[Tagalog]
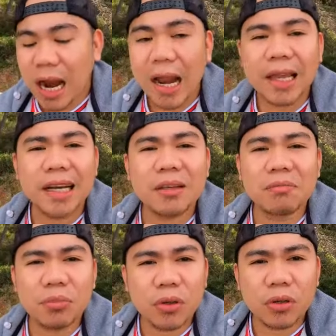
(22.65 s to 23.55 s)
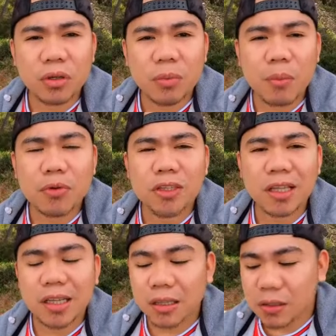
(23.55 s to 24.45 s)
hiring po
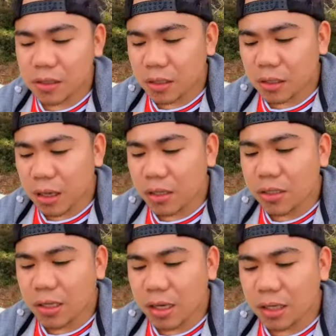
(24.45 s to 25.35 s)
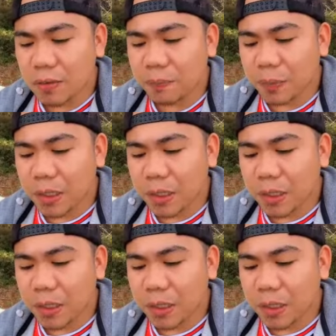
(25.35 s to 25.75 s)
papunta dito sa Croatia.